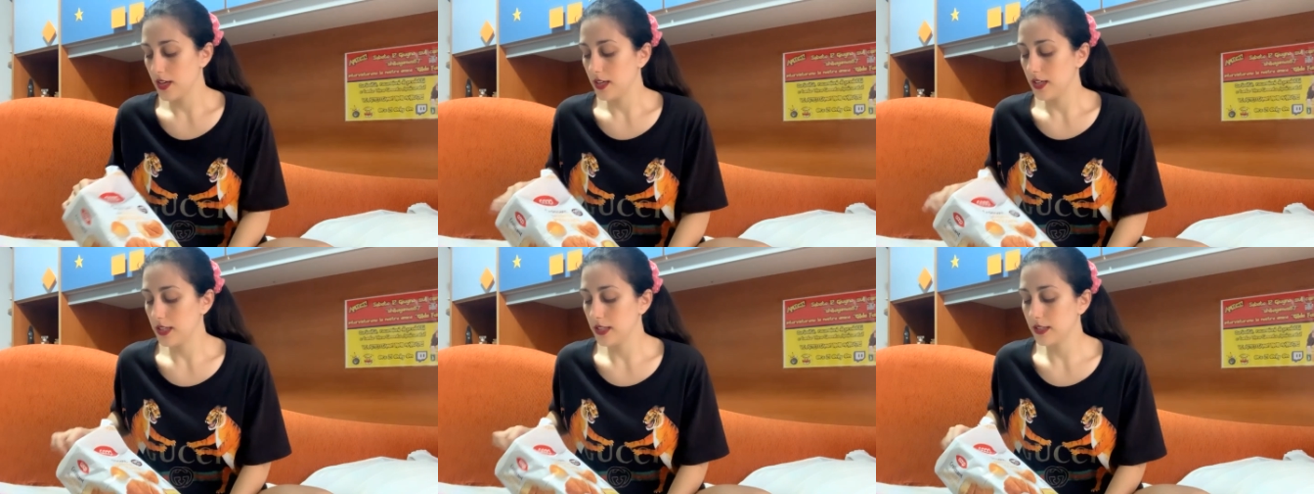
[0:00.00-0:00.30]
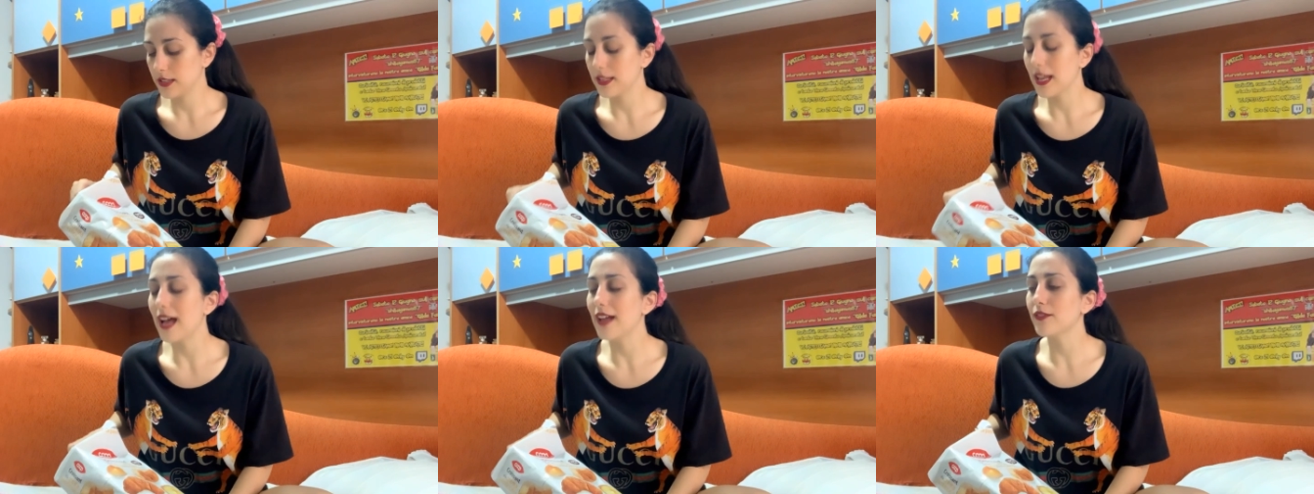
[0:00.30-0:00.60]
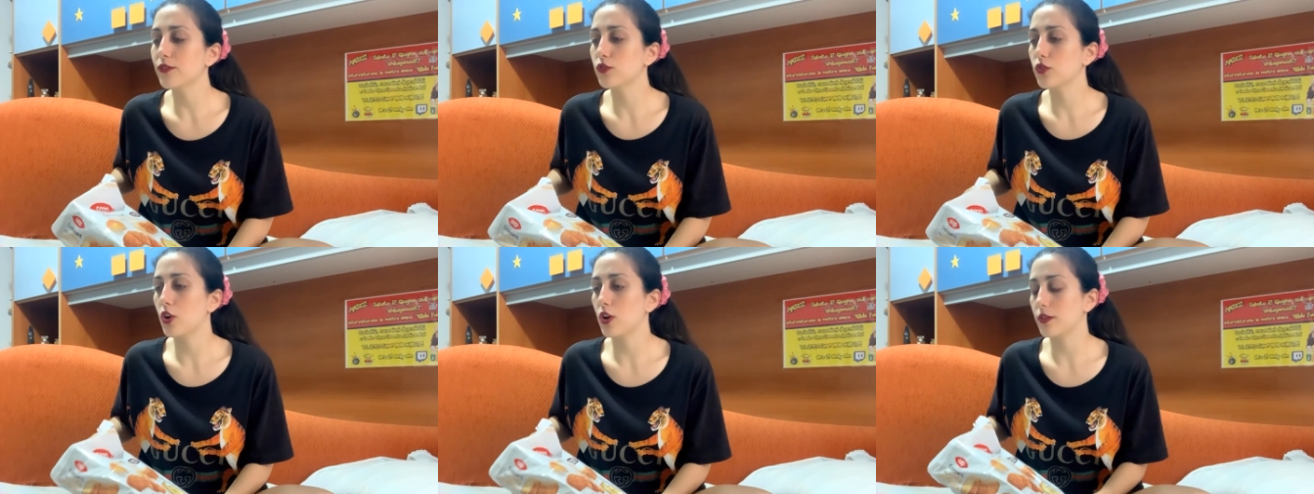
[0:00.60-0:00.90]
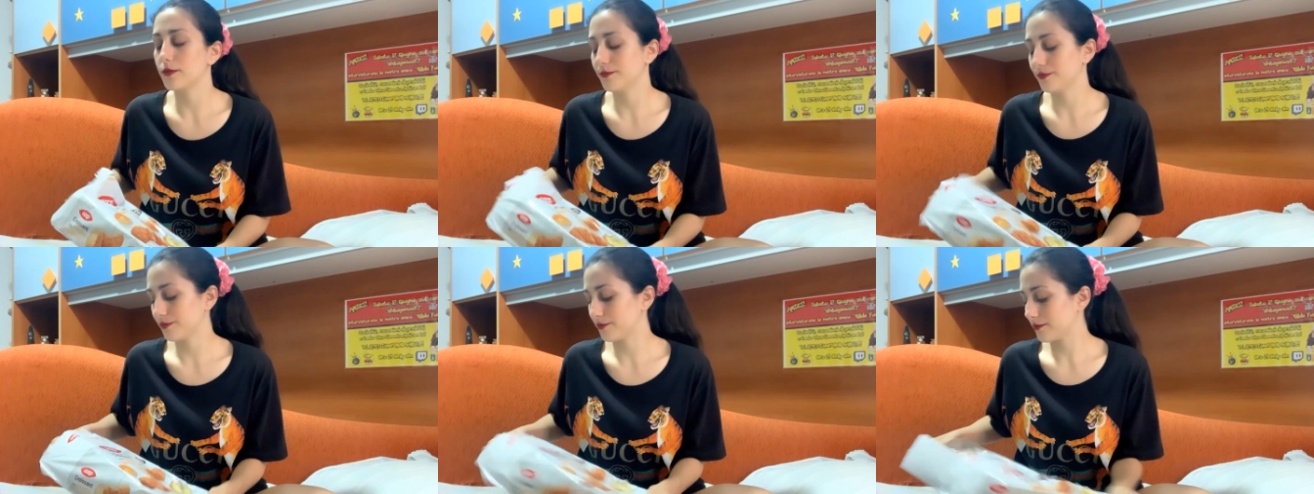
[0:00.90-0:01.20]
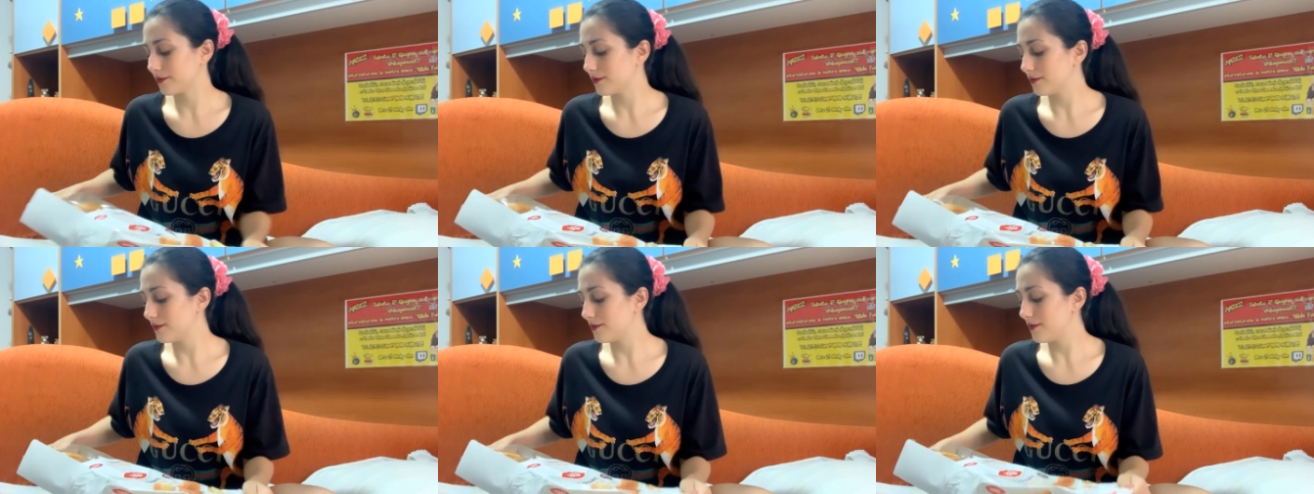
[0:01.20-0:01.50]
Intanto
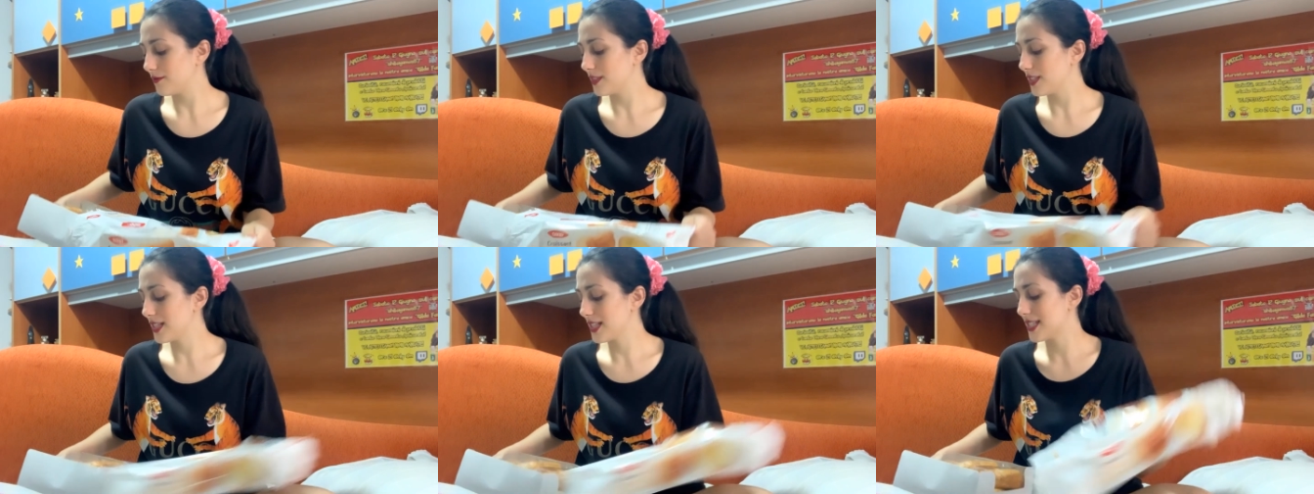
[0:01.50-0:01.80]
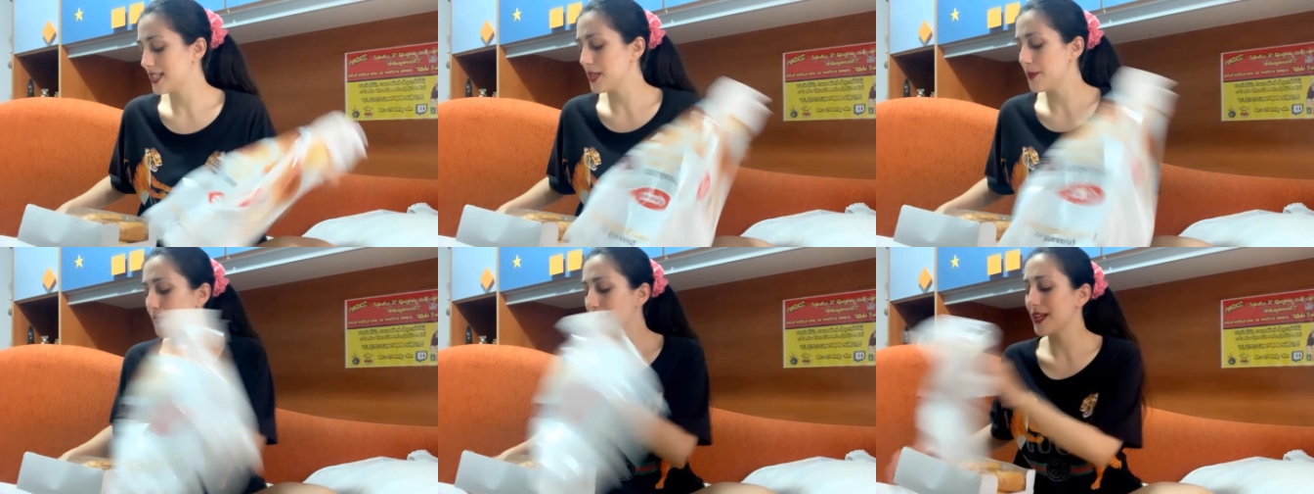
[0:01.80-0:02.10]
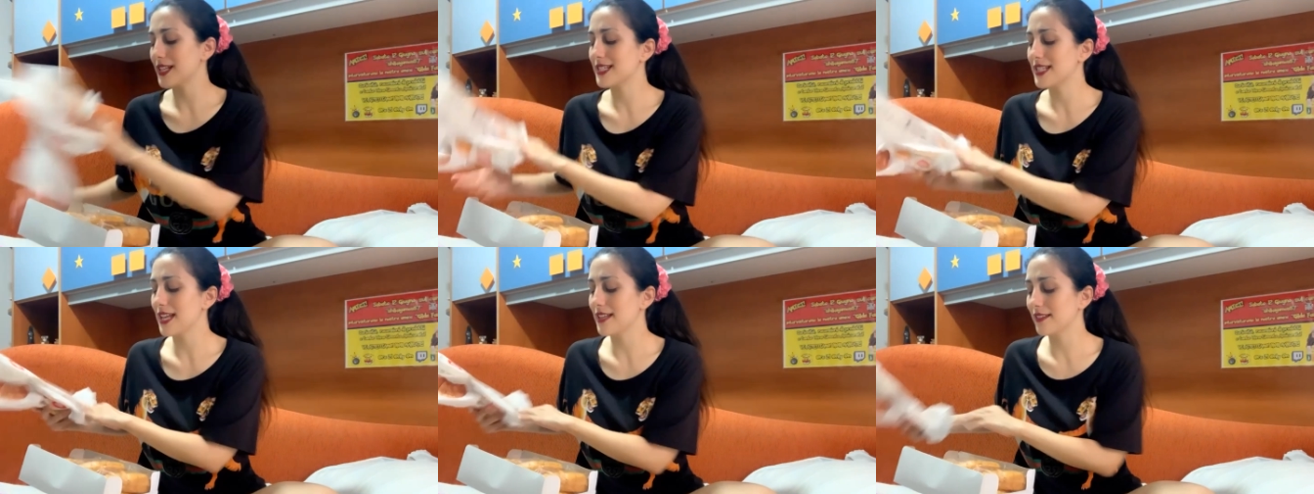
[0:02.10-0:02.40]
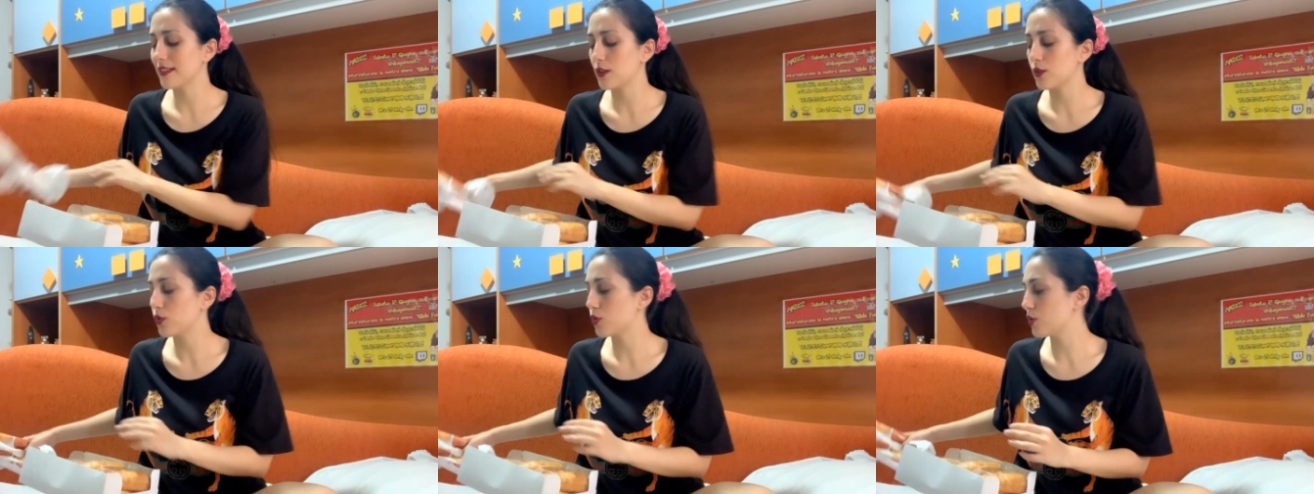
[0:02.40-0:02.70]
si presentano